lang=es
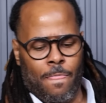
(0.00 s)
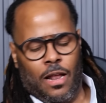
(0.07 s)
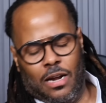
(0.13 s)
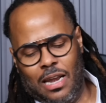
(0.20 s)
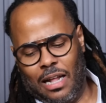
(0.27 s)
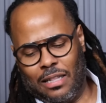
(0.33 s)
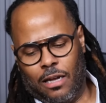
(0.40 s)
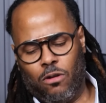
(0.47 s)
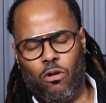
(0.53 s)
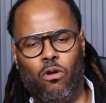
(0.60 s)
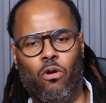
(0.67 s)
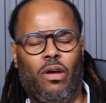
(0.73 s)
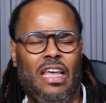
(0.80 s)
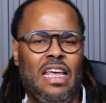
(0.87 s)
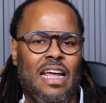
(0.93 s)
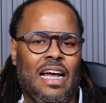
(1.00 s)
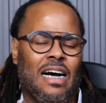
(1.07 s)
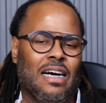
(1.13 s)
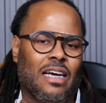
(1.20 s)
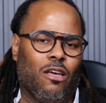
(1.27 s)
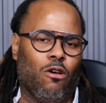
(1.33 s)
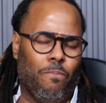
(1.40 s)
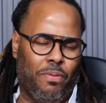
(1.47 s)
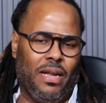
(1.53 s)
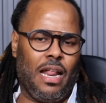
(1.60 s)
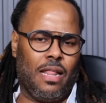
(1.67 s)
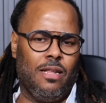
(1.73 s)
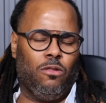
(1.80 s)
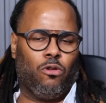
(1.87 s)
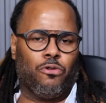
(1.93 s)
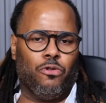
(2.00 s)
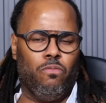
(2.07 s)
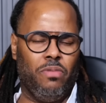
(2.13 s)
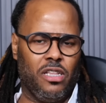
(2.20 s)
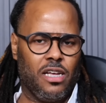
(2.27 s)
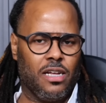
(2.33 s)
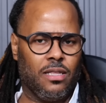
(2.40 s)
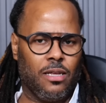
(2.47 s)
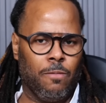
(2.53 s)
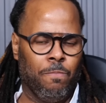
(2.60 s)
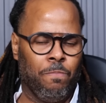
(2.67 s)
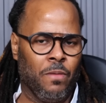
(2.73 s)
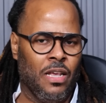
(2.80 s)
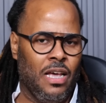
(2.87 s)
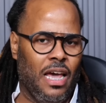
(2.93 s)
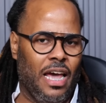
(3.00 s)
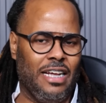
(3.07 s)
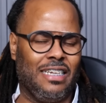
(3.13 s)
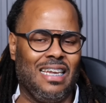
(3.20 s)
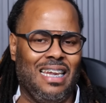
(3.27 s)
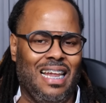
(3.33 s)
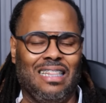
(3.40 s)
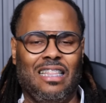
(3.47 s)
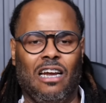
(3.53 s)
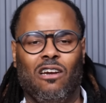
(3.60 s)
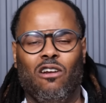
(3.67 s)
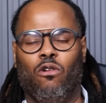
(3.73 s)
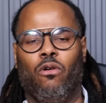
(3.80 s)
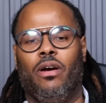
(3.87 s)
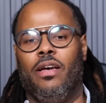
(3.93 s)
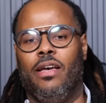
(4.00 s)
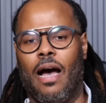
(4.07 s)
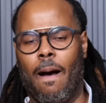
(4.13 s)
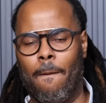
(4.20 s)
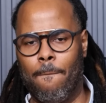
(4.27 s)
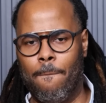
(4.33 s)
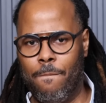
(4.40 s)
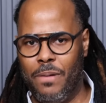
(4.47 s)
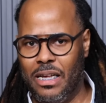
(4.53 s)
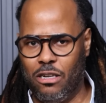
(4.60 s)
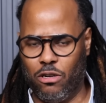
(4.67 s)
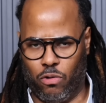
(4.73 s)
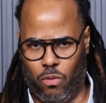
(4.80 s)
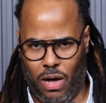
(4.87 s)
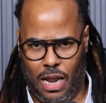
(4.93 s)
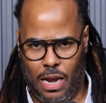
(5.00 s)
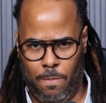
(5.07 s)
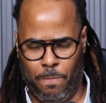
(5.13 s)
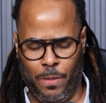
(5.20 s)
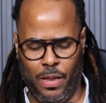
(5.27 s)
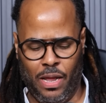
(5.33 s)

La tecnología que opera dentro de un vidente es la tecnología visual.